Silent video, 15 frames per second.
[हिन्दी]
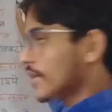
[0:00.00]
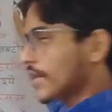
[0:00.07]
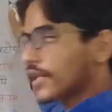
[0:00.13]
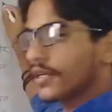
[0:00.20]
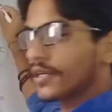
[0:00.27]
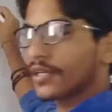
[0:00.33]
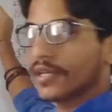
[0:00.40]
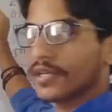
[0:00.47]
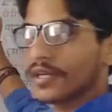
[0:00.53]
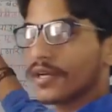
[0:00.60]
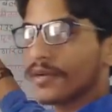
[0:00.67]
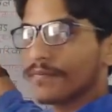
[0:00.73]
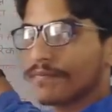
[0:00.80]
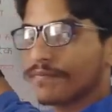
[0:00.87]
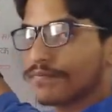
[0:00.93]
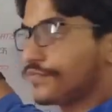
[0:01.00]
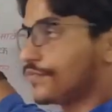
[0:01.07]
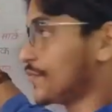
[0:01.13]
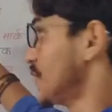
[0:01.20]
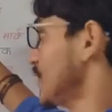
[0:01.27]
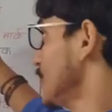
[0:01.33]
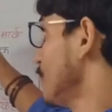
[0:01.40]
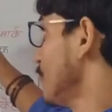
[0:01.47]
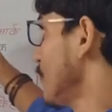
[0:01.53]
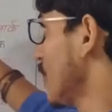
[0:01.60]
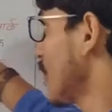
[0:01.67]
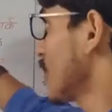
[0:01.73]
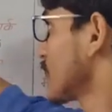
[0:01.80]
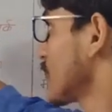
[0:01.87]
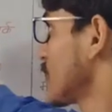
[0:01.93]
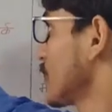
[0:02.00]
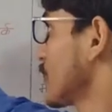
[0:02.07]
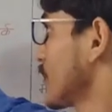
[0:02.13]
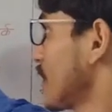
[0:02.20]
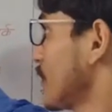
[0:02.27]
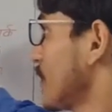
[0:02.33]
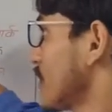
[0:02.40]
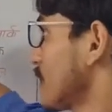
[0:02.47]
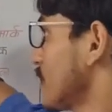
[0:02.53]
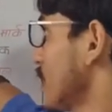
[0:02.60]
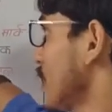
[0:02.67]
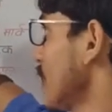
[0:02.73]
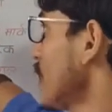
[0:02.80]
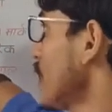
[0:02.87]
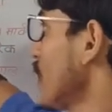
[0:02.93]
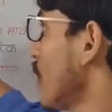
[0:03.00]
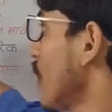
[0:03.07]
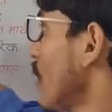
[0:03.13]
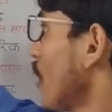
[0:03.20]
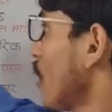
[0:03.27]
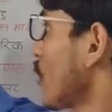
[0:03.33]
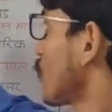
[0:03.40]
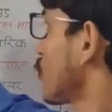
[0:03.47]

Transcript: याद रखिएगा जी मिलान करने में कई बार दिया है और